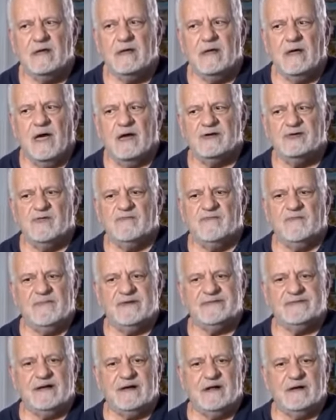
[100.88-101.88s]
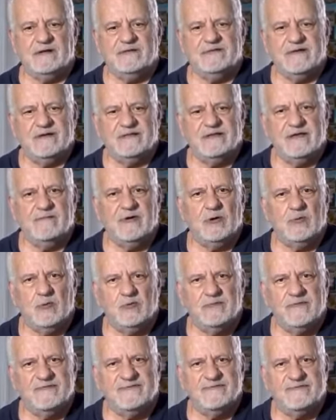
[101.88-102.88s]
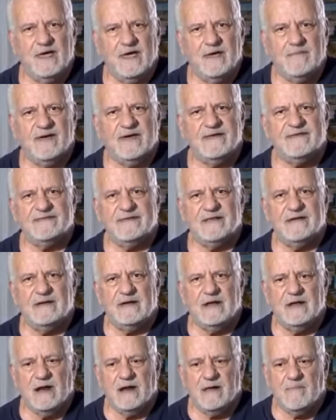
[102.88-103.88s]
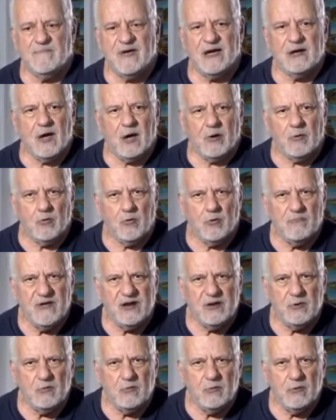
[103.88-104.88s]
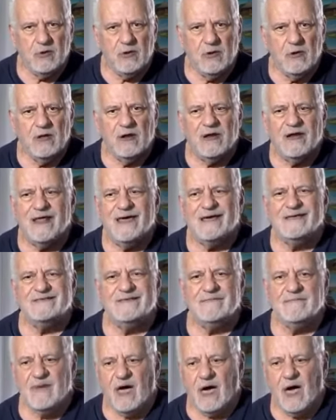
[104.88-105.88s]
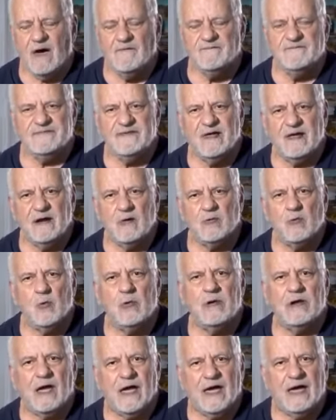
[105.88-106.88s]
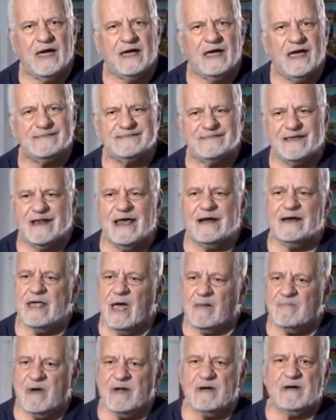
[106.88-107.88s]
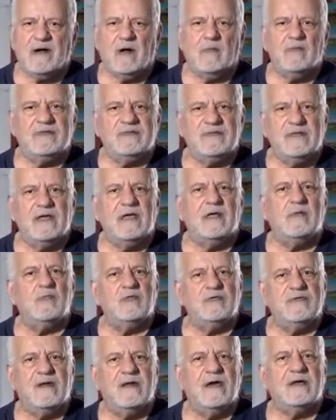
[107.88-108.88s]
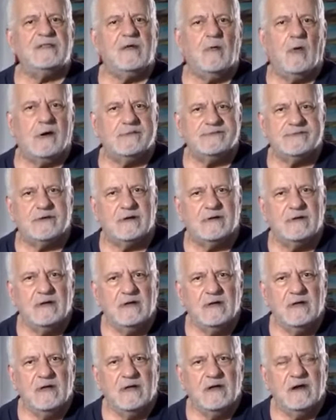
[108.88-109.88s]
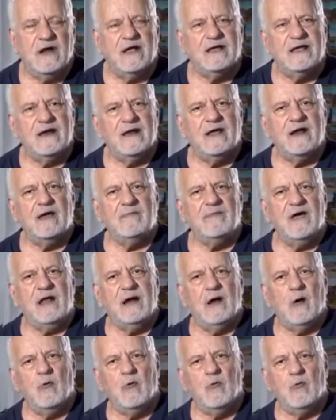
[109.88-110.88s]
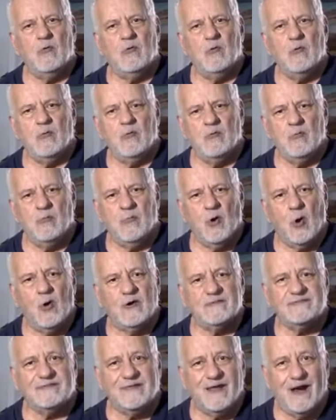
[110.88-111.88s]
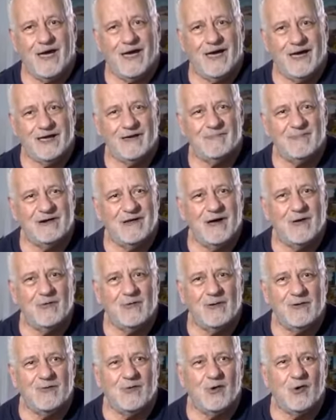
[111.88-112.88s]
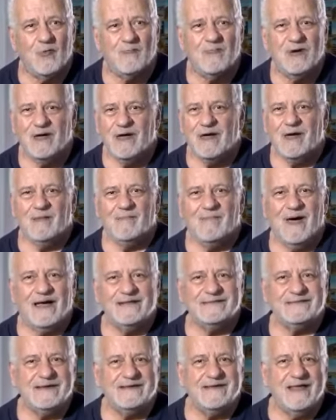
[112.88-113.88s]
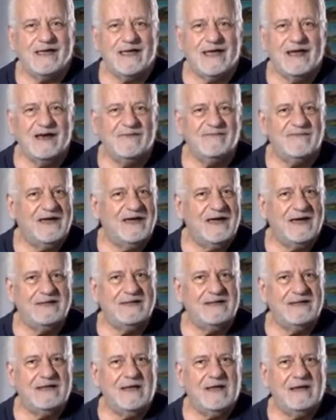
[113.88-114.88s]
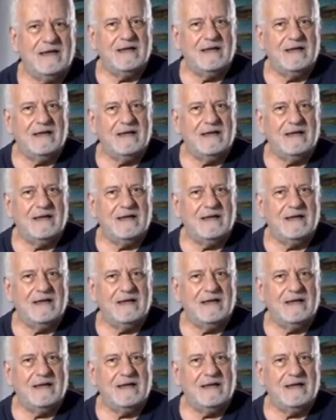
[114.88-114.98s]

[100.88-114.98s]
اشوف مثلا ترتيب الاوضه ازاي بحيث ان لما اجي اخرج منه لازم احافظ على كل حاجه عشان ارجع مره واثنين وثلاثه وعشره لكن انا بقى لو بوظت الحاجه من اول يوم ما عادش هيدخلني في اي حته تاني